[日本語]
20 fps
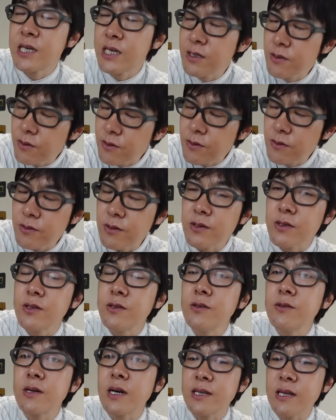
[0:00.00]
昨日の
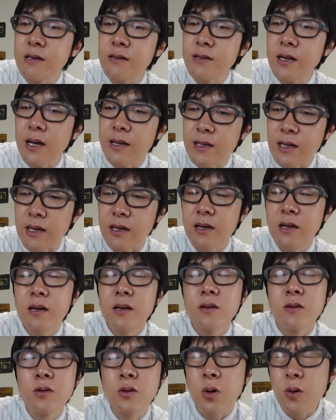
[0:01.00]
夕方ぐらいに
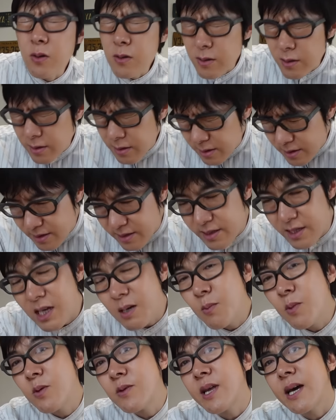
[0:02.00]
とん
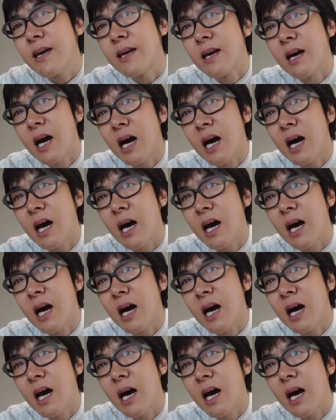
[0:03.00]
でもない